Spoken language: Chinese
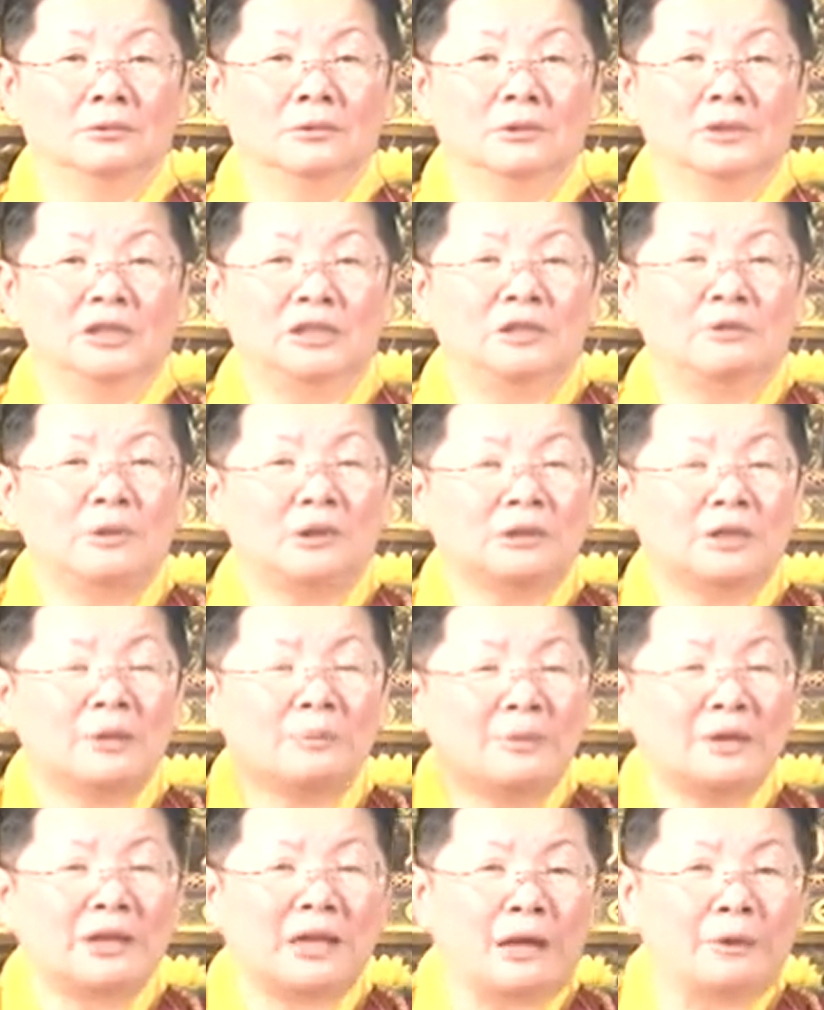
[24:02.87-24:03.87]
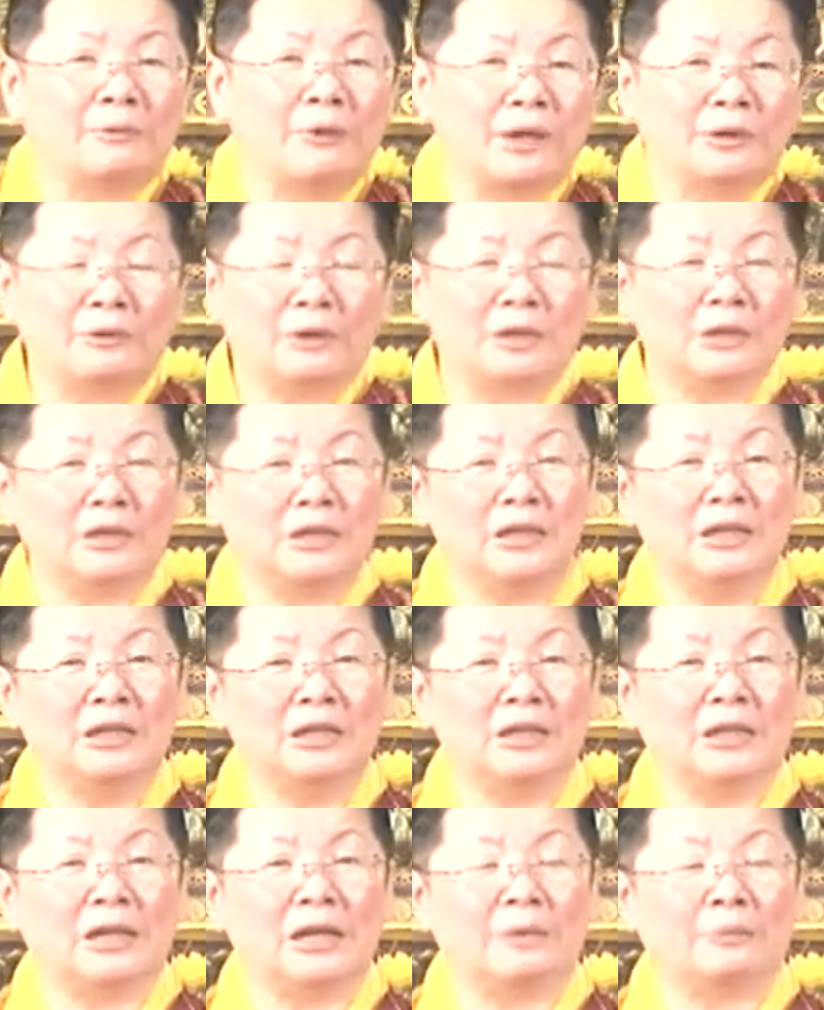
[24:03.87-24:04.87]
希望他们赶快远离
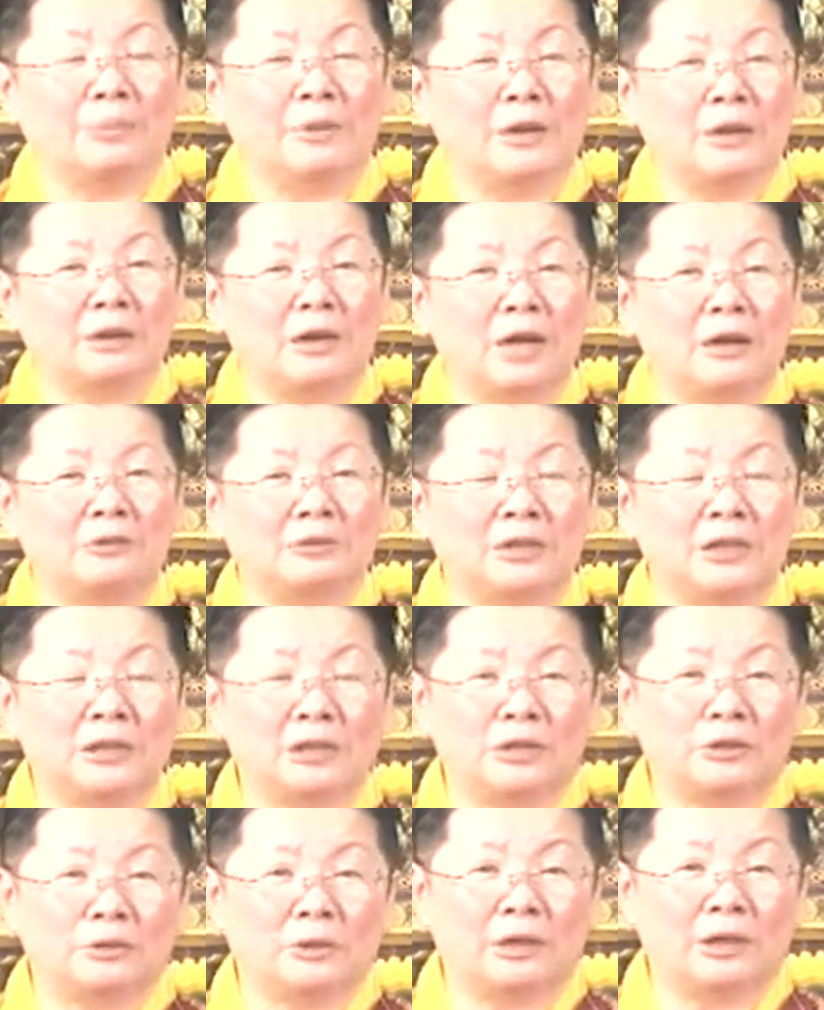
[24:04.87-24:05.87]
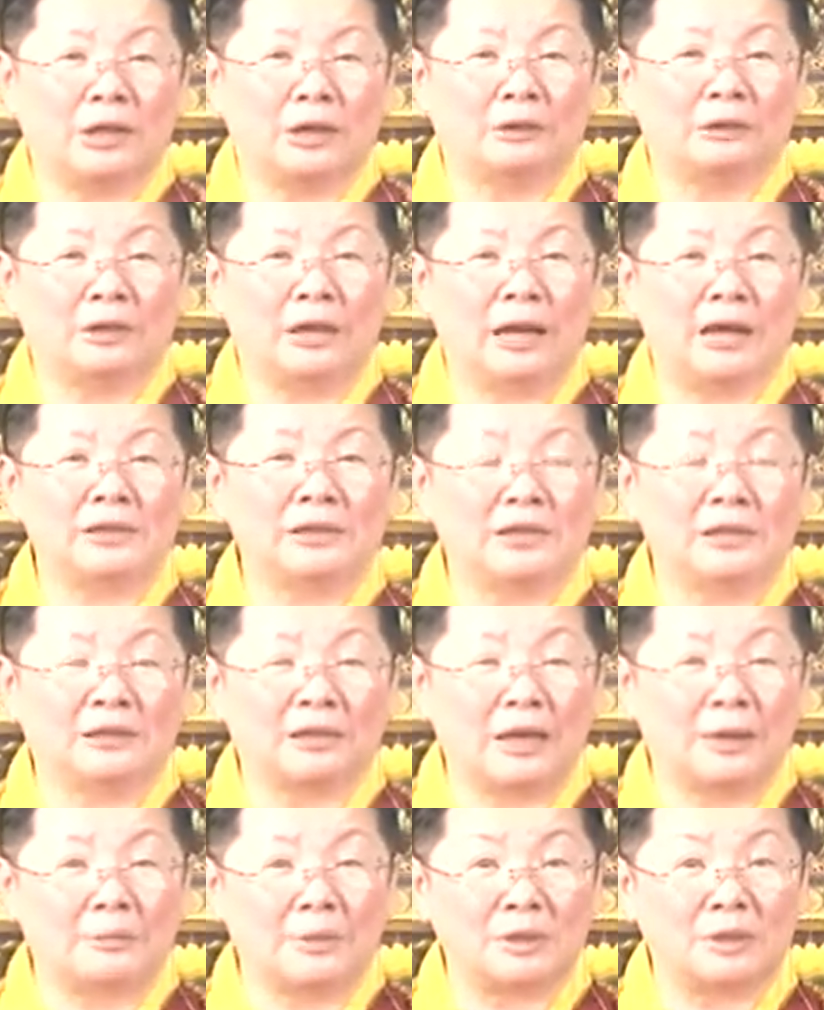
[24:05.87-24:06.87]
你啊，不要靠近你最好了，还请
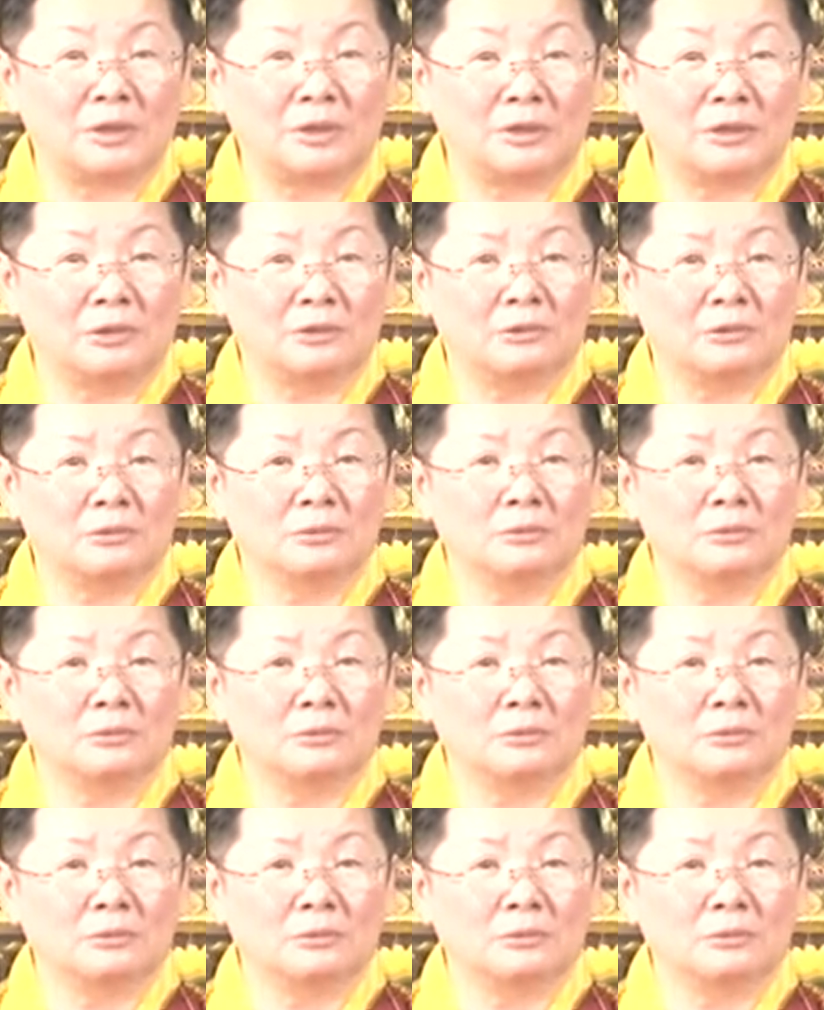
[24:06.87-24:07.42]
他们吃，